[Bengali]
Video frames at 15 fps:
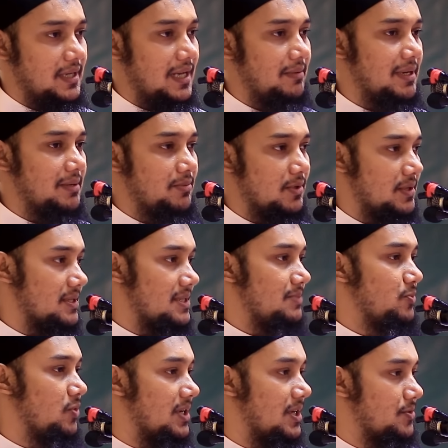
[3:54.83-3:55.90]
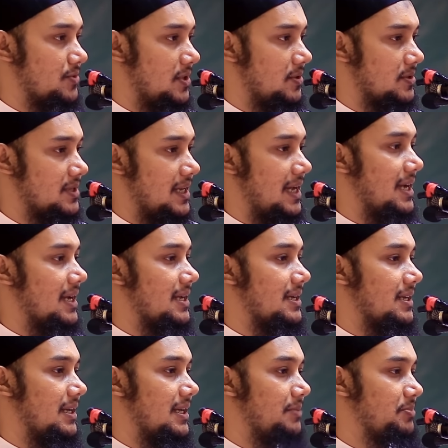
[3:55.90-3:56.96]
আবার বলতেছি মূল কাজগুলো হচ্ছে এক
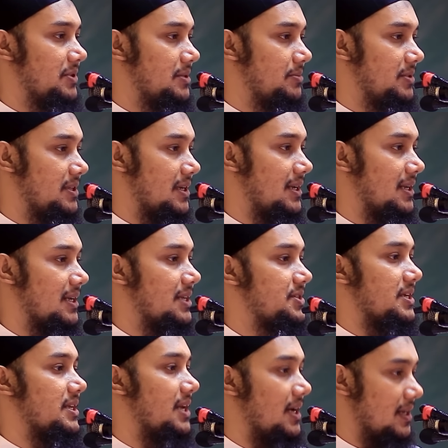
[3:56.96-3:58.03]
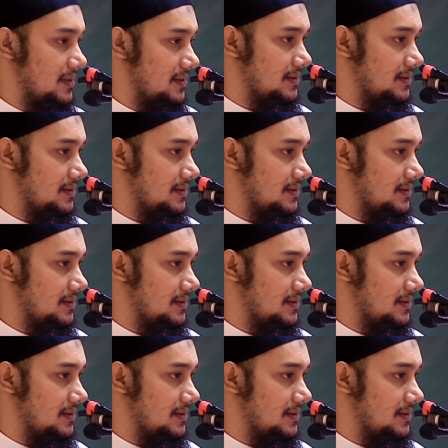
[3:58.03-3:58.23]
এই পৃথিবীতে আল্লাহকে চেনা